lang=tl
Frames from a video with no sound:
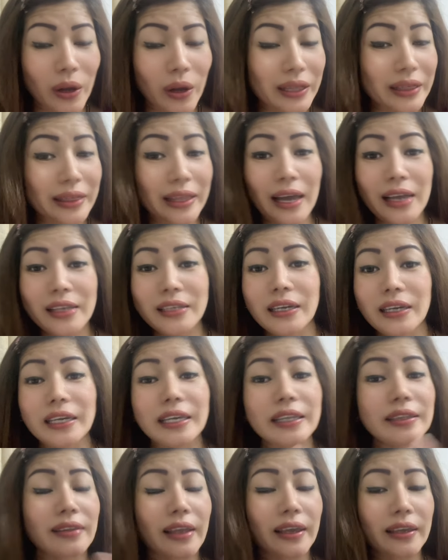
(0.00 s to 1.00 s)
Handa niyang
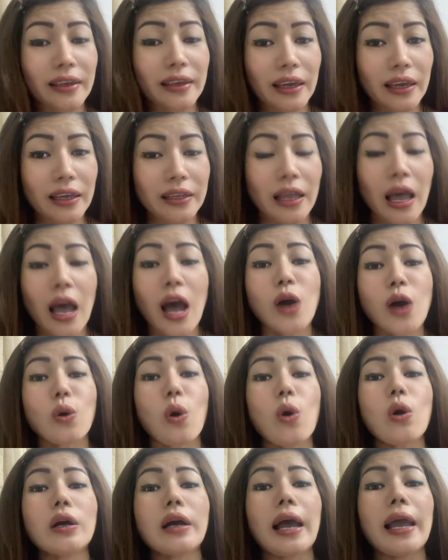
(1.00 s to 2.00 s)
hintayin
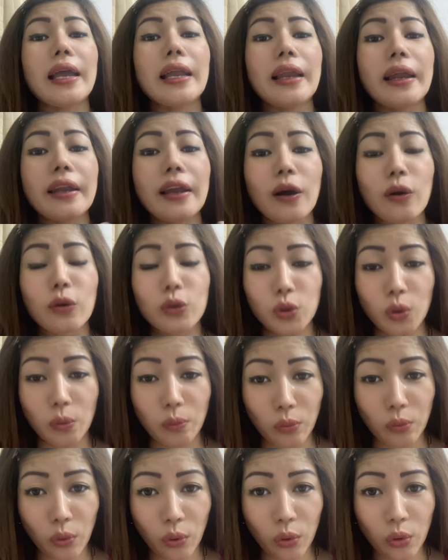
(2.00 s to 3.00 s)
kung kailan ako
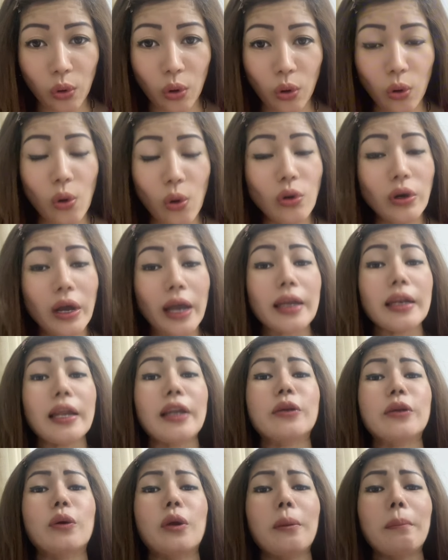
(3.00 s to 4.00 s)
sumuko, kung
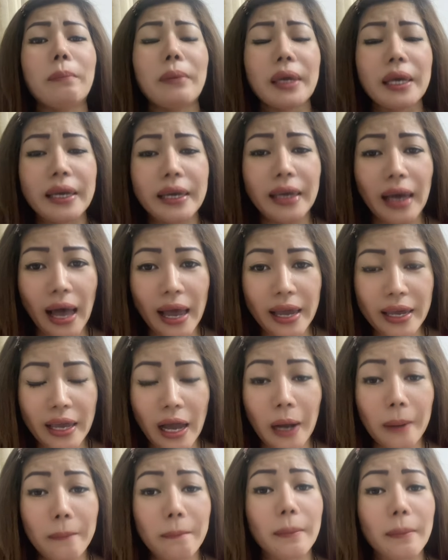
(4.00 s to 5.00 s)
kailan ko ibigay
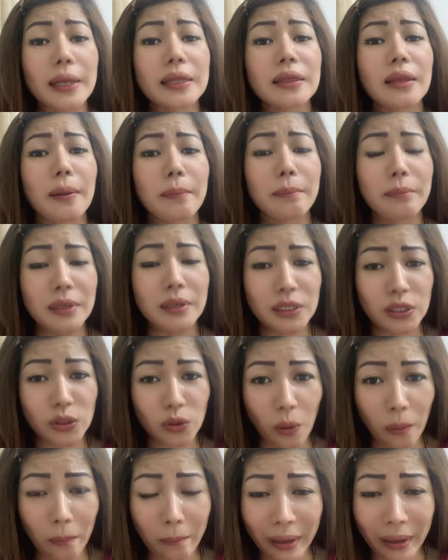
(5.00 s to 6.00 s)
ang matamis
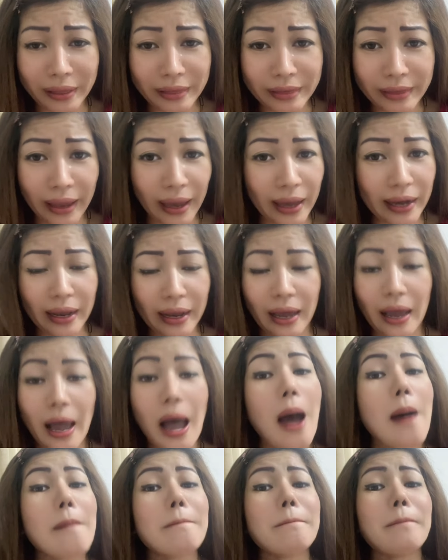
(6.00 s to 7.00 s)
kong bandera
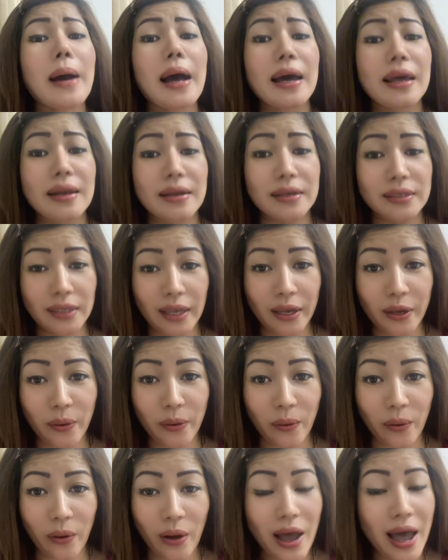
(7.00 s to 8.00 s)
para
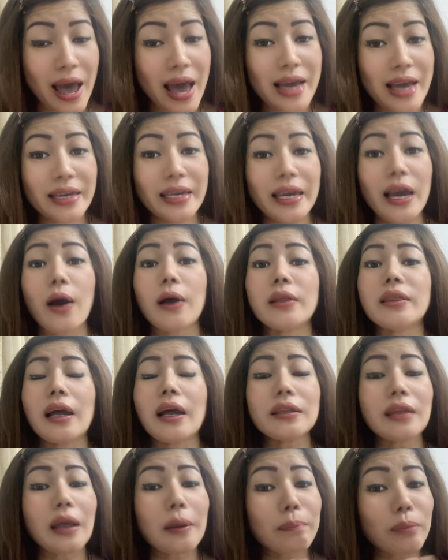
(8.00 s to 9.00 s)
sa'yo. Kaya
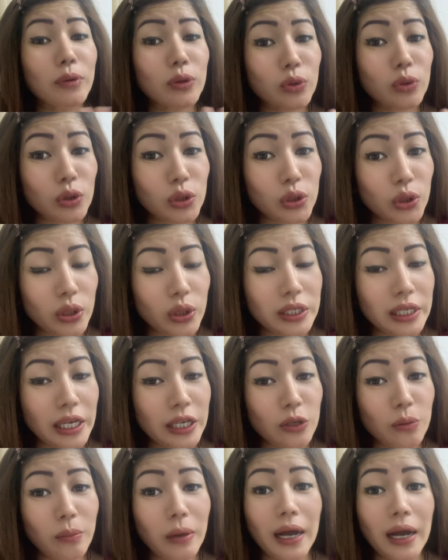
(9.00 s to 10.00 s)
dagdag puntos yun sa
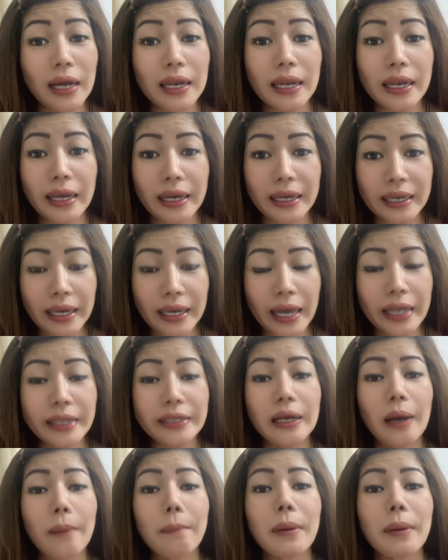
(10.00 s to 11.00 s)
inyong mga kalalakihan
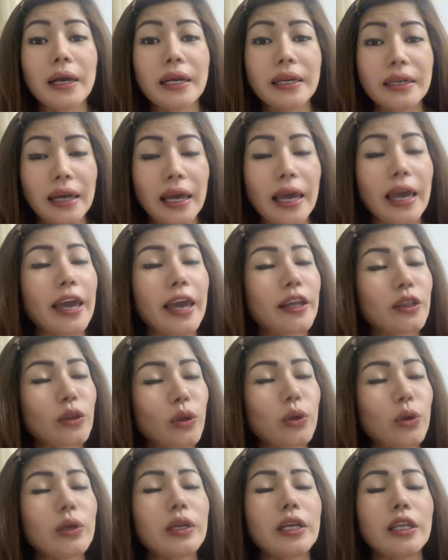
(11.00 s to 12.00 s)
kapag ka eto
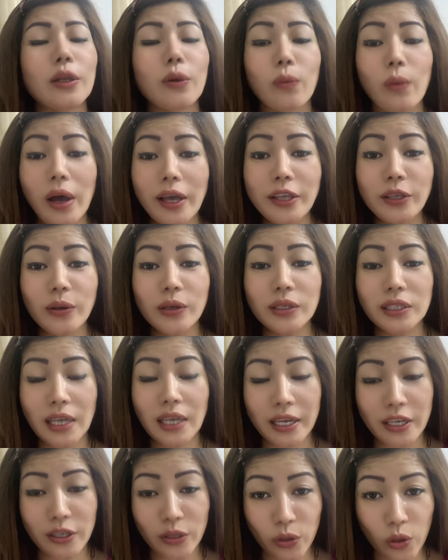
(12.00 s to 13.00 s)
yung ginawa nyo sa
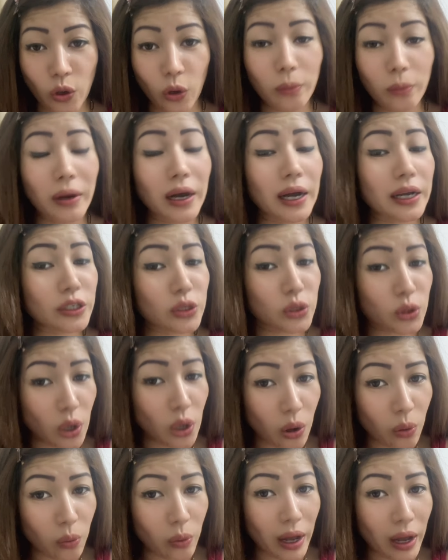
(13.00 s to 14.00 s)
inyong mga
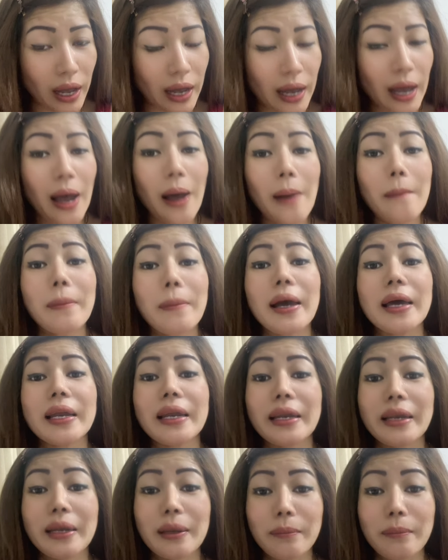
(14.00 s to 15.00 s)
jowa para
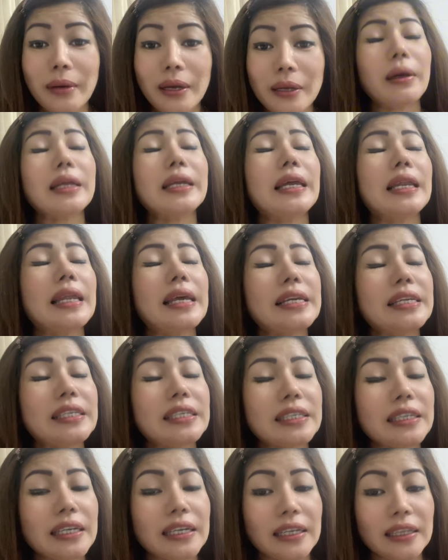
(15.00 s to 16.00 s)
naman
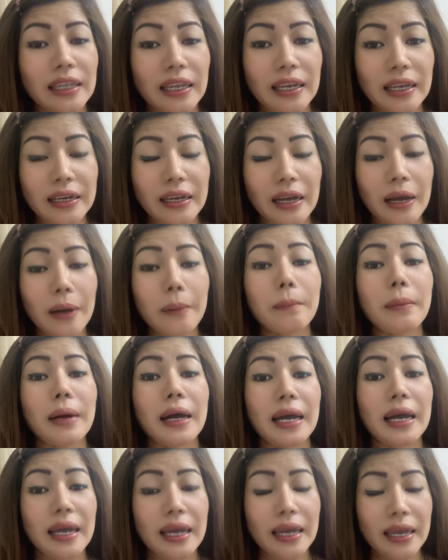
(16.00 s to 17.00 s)
realize niya na talagang
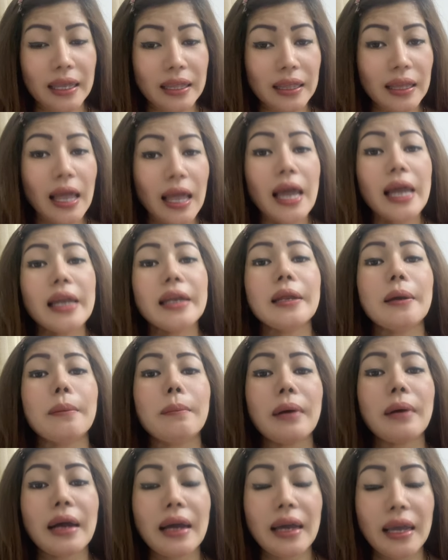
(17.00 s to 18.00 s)
mahal na
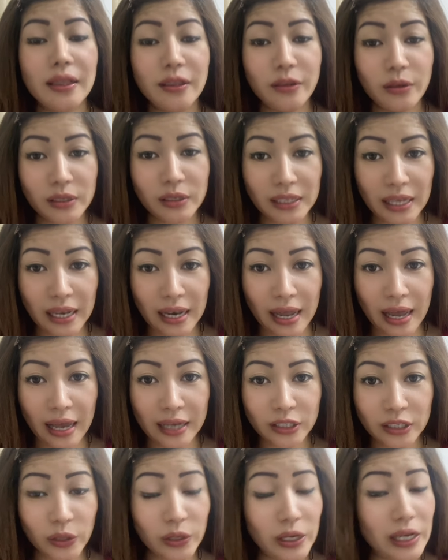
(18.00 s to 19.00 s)
mahal niya sila.
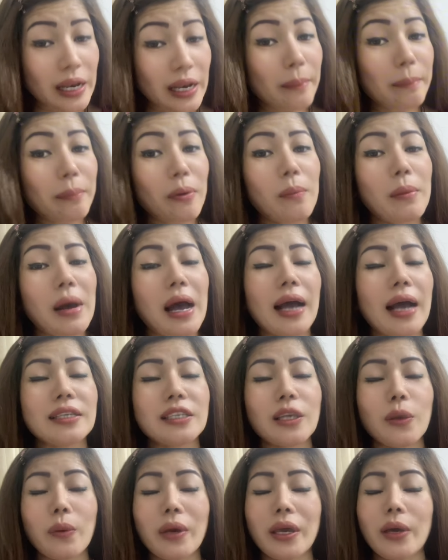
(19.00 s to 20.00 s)
So yan lang po mga
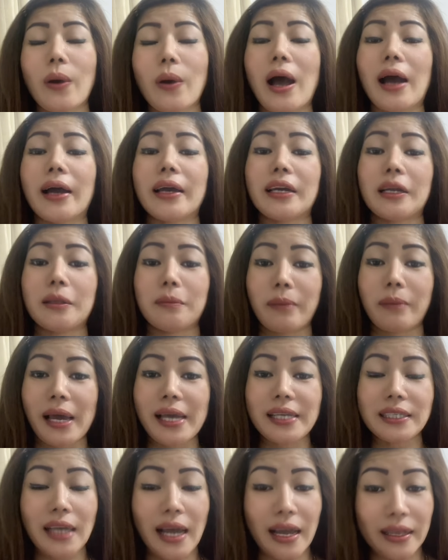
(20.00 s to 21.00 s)
kasawi yung aking
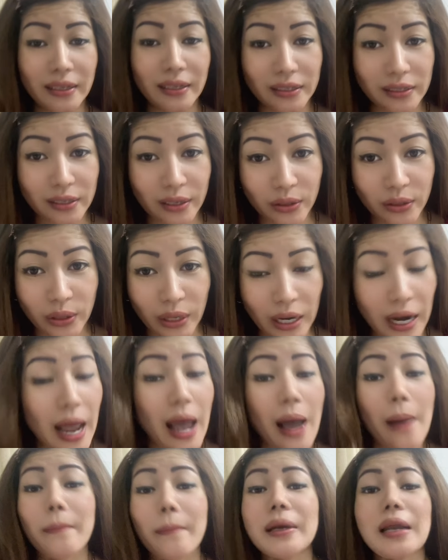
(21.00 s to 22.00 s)
advice sa ating sender.
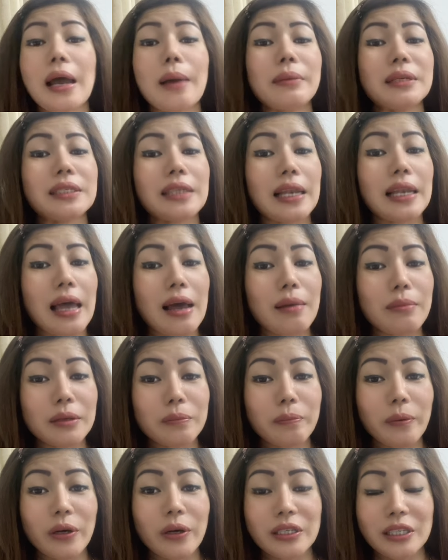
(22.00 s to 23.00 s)
Maraming salamat
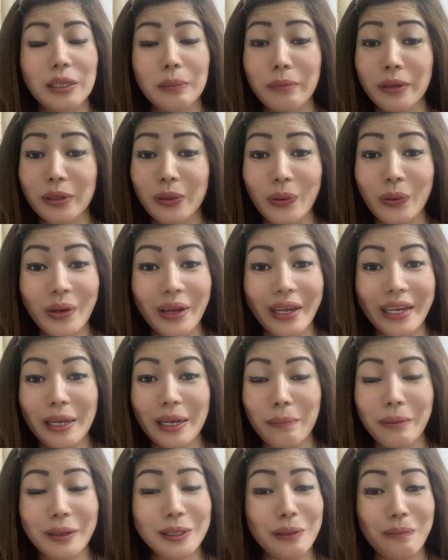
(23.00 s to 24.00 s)
po sa patuloy
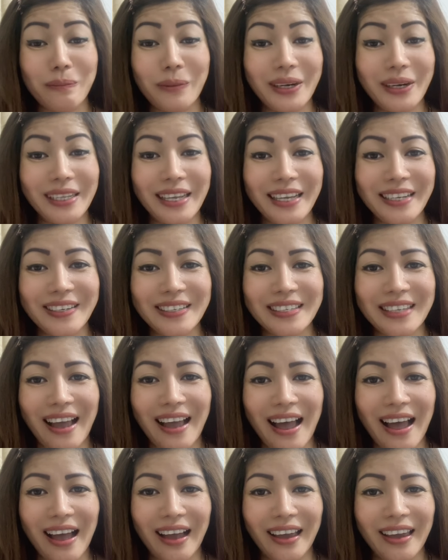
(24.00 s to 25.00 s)
na pagsuporta niyo sa
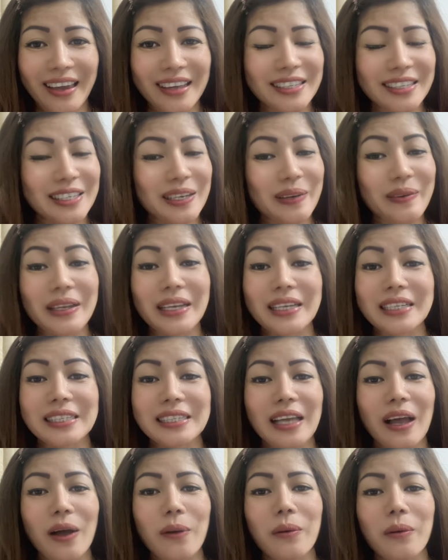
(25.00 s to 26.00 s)
akin sa walang
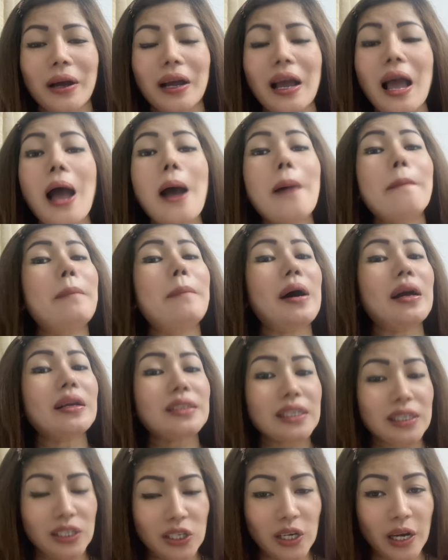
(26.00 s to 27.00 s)
sawang
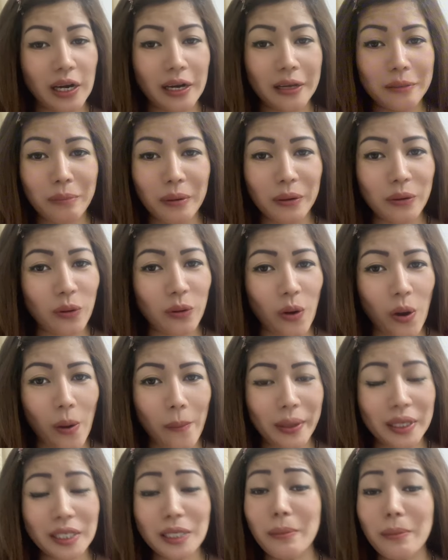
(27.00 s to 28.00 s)
pag-share at
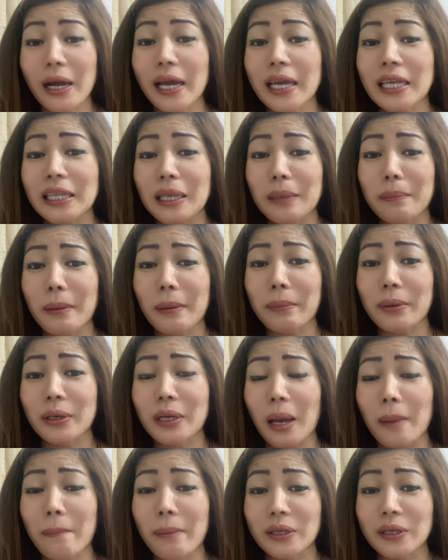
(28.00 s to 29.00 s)
pag-comment. Sa mga hindi pa po
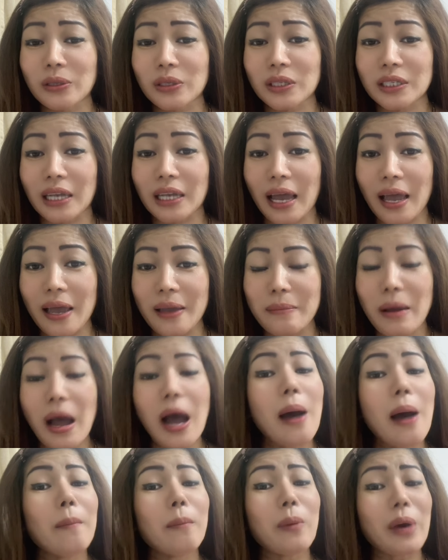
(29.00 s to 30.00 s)

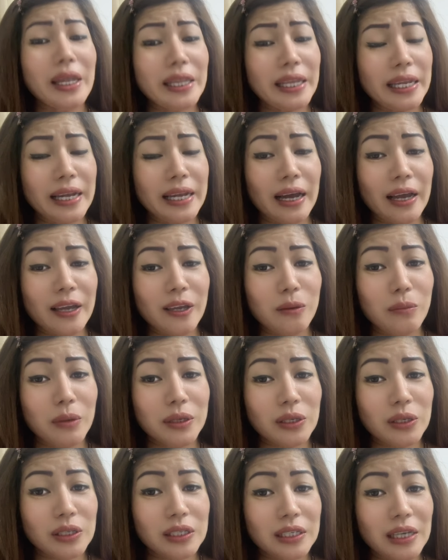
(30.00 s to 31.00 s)
nakapag-subscribe, pwede na kayo
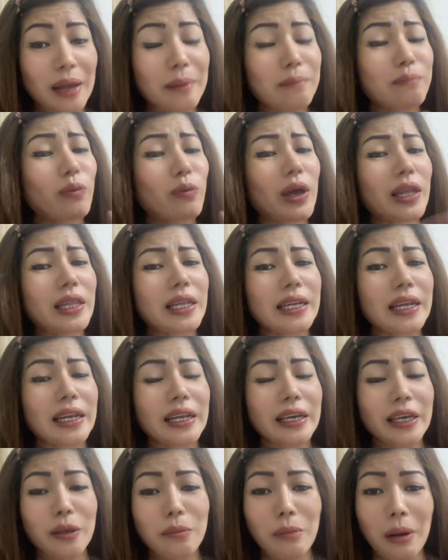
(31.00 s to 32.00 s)
mag-subscribe, pwede na na
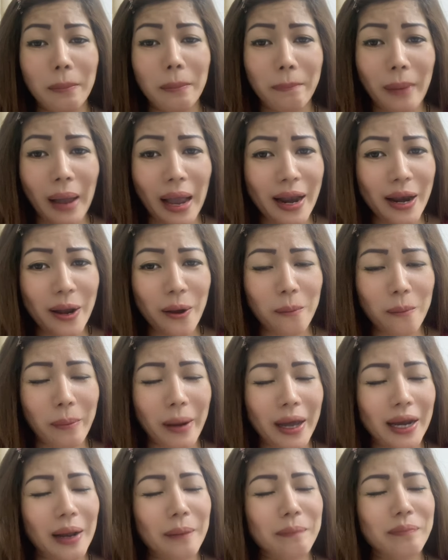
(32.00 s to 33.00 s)
kayo mag-follow
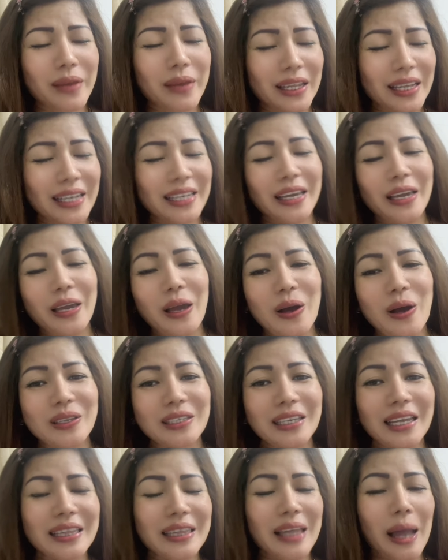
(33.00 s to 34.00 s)
para updated kayo
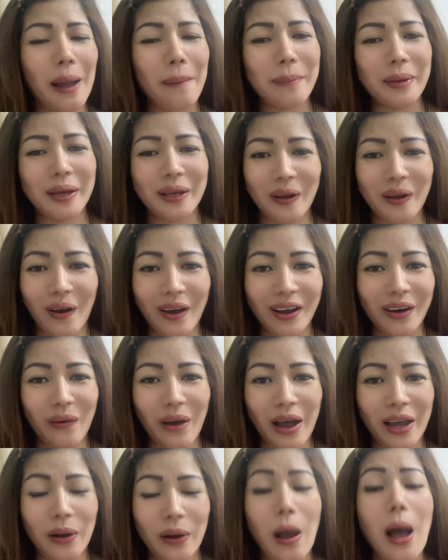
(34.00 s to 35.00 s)
sa topic ko
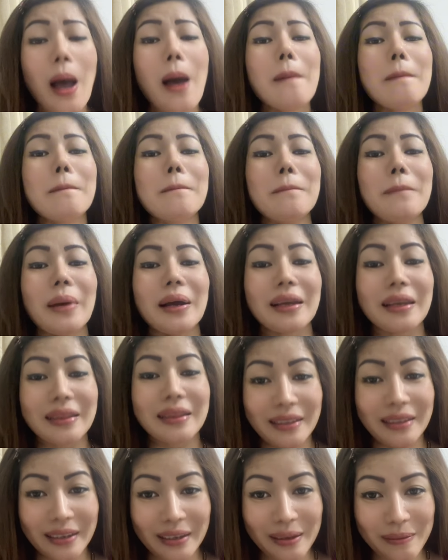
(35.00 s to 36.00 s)
araw-araw.
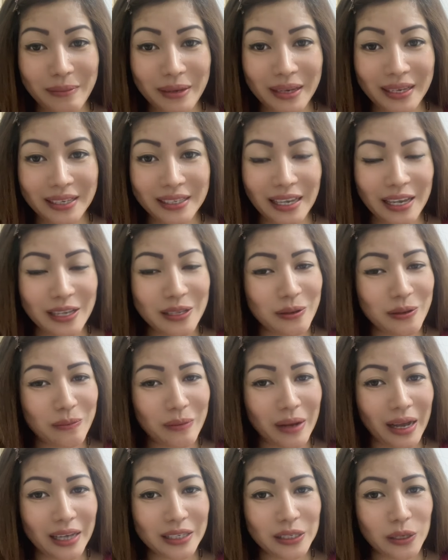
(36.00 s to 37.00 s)
Magandang gabi sa inyo
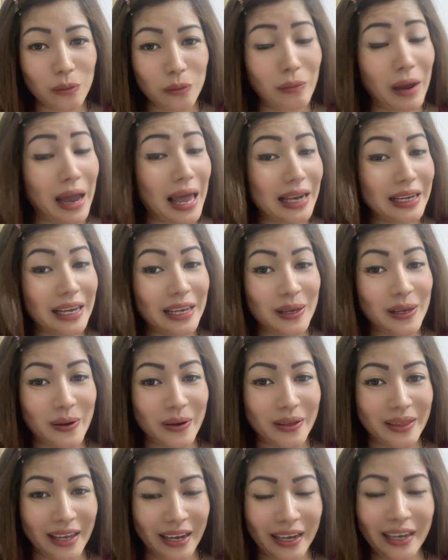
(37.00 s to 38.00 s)
mga aso. Mahal kayo
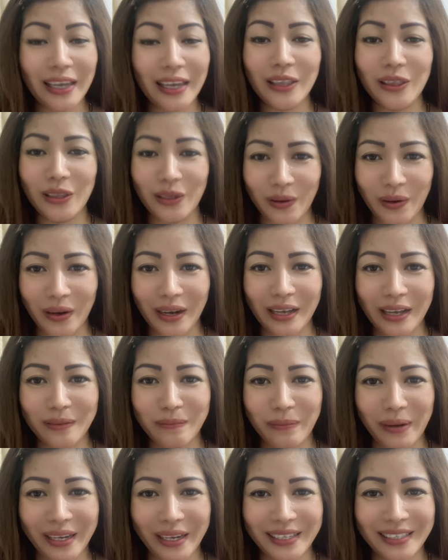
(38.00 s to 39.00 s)
ng inyong
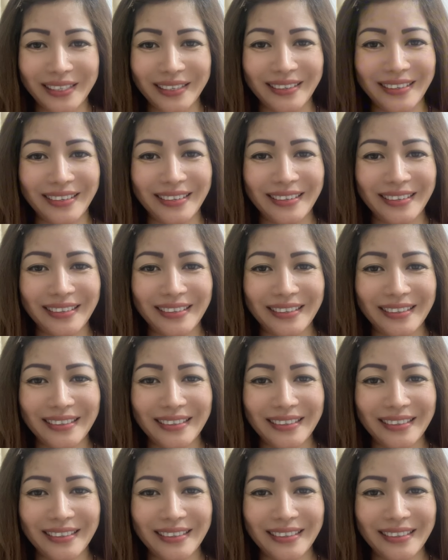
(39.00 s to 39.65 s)
advisor.